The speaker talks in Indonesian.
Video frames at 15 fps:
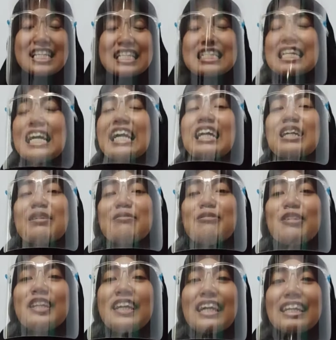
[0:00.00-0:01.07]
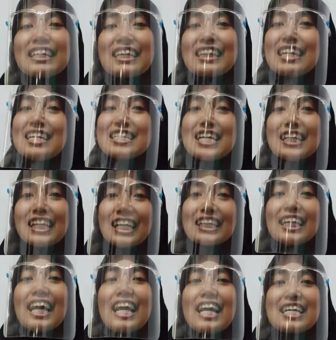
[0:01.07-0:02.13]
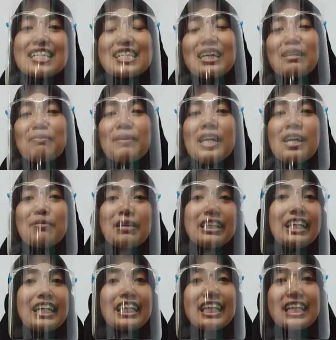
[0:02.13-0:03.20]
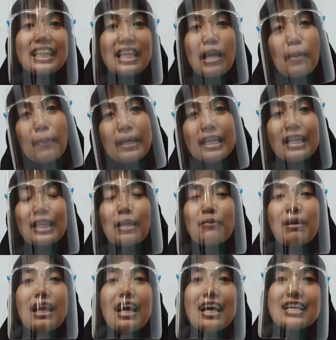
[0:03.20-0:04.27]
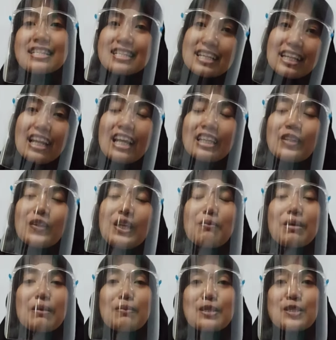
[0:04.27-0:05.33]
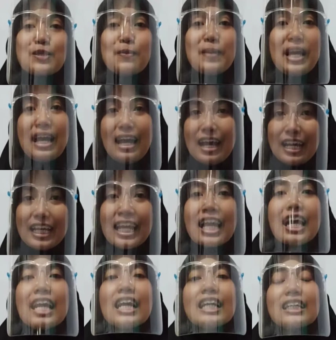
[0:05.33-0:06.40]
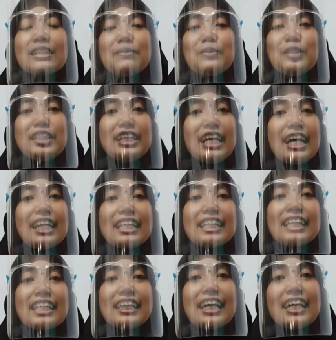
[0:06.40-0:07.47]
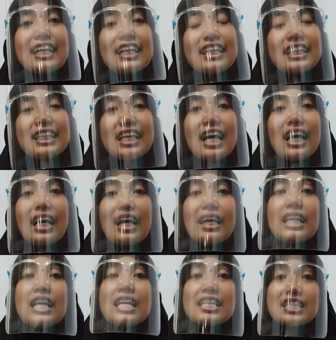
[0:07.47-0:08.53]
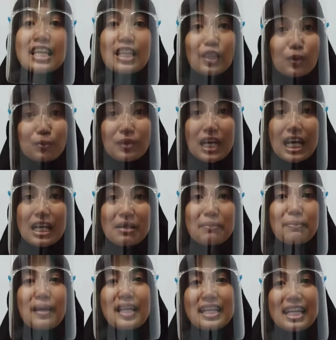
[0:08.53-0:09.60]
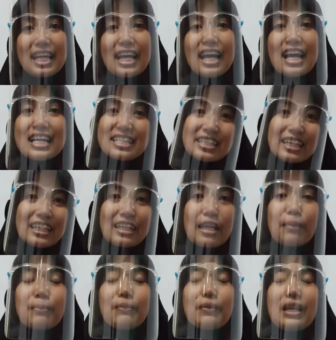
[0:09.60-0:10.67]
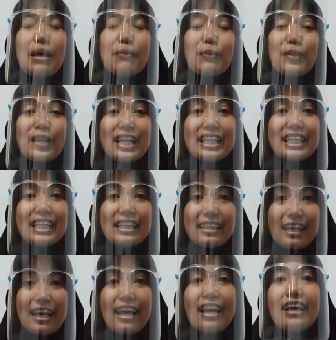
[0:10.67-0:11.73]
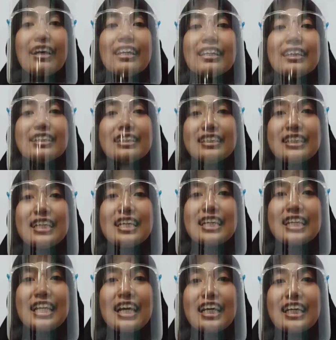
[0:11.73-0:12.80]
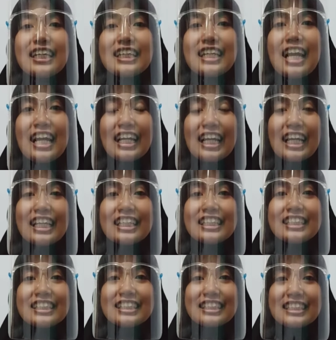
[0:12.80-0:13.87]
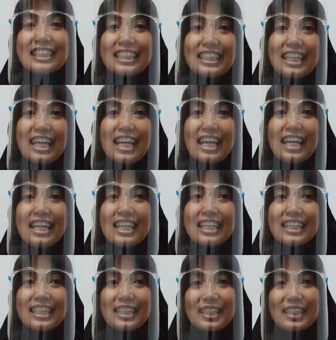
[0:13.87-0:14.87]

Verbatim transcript: selesai, kemudian kita catat hasil pengamatan kita pada tabel hasil atau tabel percobaan. Kemudian kita nanti akan cantumkan pada hasil laporan kita yang akan kita